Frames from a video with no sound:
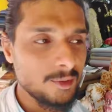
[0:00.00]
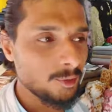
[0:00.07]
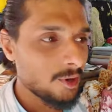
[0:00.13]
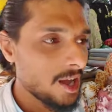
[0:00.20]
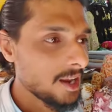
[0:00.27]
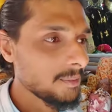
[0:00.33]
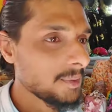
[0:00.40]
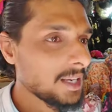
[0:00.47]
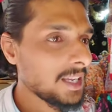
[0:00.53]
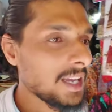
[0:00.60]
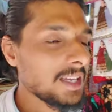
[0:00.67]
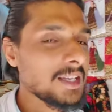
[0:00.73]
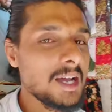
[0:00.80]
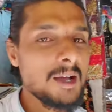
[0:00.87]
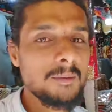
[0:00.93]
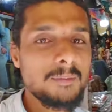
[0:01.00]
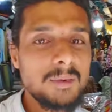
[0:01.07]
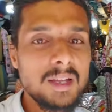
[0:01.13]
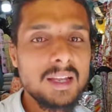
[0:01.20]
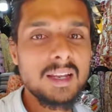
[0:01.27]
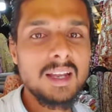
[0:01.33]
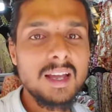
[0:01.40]
दुकान मिली है यहाँ
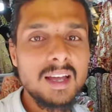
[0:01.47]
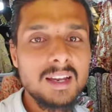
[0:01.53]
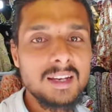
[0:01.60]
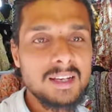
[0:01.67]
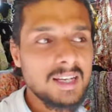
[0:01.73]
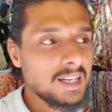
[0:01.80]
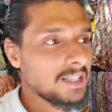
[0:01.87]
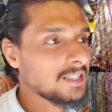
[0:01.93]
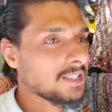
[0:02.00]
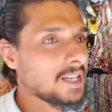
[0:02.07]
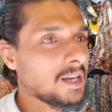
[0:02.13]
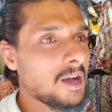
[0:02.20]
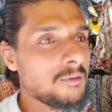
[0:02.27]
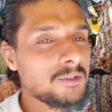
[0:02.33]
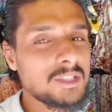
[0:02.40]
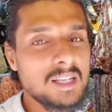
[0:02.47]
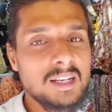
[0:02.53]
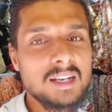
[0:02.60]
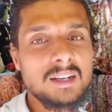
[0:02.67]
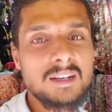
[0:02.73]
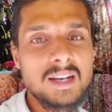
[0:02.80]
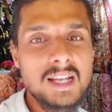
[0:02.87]
पे लेडीज़ की काफ़ी
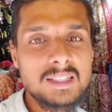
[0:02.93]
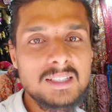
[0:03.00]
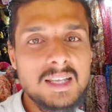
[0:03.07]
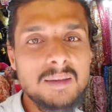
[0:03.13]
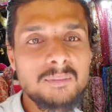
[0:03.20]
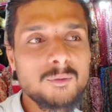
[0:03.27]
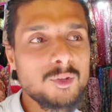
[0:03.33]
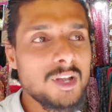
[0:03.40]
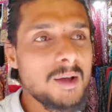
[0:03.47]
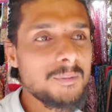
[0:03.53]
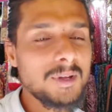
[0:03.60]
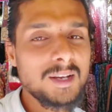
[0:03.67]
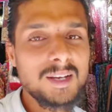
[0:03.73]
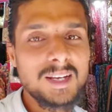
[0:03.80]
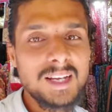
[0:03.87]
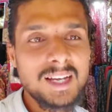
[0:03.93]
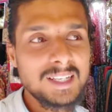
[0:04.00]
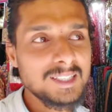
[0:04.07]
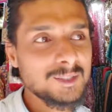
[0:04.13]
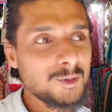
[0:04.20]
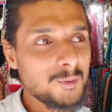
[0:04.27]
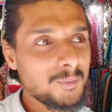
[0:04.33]
सारे ड्रेस हैं तो यहाँ पे
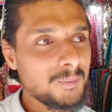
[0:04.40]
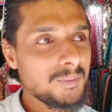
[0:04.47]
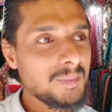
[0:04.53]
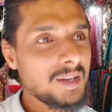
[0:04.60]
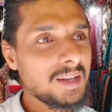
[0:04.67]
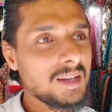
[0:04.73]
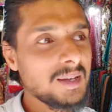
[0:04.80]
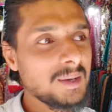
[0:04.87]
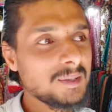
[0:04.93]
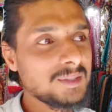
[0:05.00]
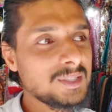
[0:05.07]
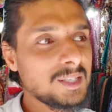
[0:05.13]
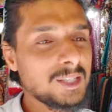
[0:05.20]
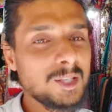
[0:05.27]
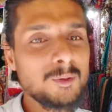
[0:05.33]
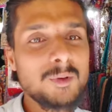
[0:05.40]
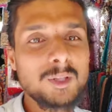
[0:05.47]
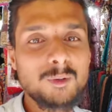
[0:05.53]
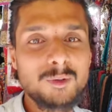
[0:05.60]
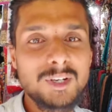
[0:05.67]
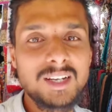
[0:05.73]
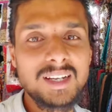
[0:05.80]
लेडीज़ को चलते हुए
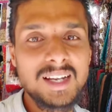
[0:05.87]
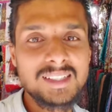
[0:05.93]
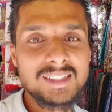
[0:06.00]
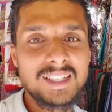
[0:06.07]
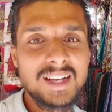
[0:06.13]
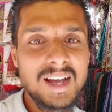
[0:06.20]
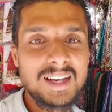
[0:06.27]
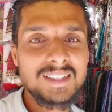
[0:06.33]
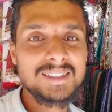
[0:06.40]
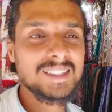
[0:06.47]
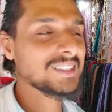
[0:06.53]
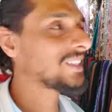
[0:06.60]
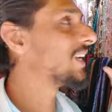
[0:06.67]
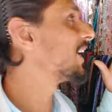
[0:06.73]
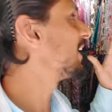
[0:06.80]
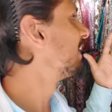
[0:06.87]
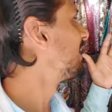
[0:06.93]
तो उनके ड्रेस दिखा नहीं सकते